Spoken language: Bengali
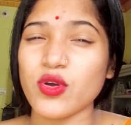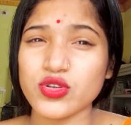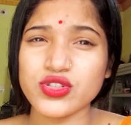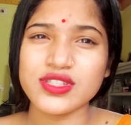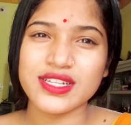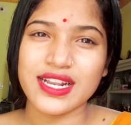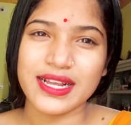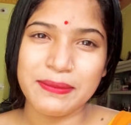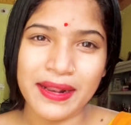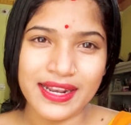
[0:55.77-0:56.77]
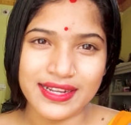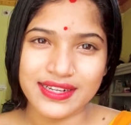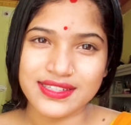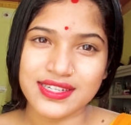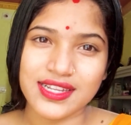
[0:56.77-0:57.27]
অস্বস্তি লাগে ভাল লাগে
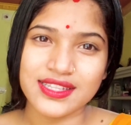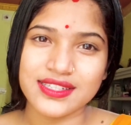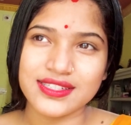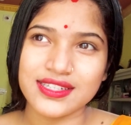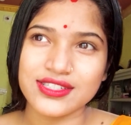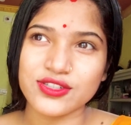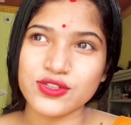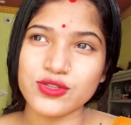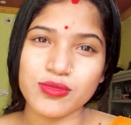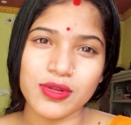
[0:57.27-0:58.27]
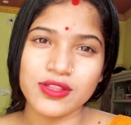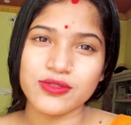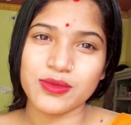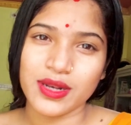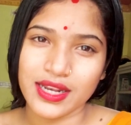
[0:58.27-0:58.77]
না সারাদিনটার জন্য দুর্বল
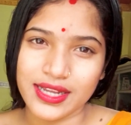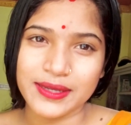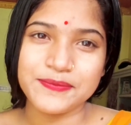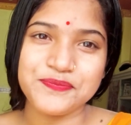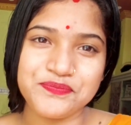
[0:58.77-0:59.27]
দুর্বল লাগে